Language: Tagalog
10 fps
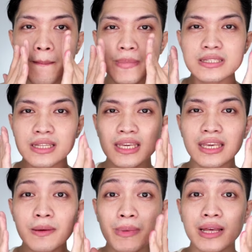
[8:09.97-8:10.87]
mas
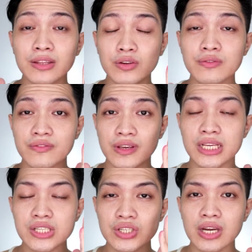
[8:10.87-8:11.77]
nagiging matte yung
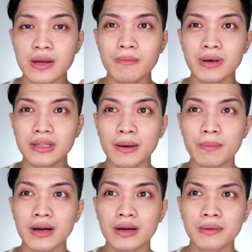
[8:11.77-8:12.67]
finish niya, but
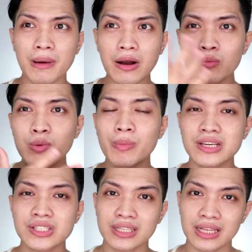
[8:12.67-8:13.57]
kapag bago mo pa
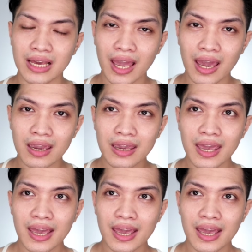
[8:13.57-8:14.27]
lang siya nalagay